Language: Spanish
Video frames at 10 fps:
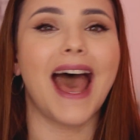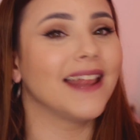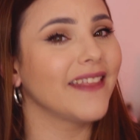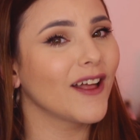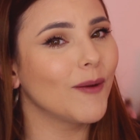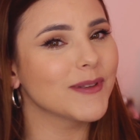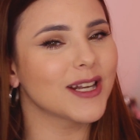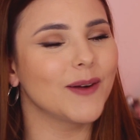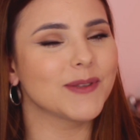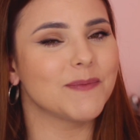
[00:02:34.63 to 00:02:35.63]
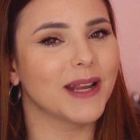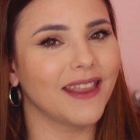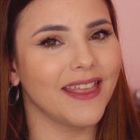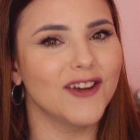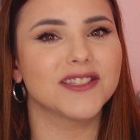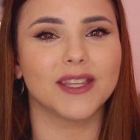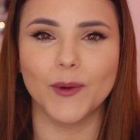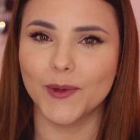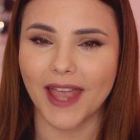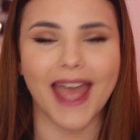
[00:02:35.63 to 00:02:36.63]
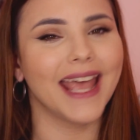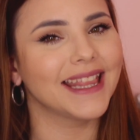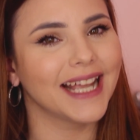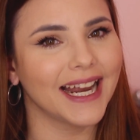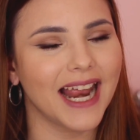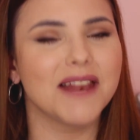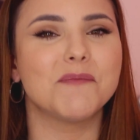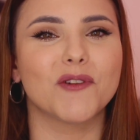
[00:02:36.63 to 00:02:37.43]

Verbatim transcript: Antes de comenzar, como siempre te digo, si te gusta este canal,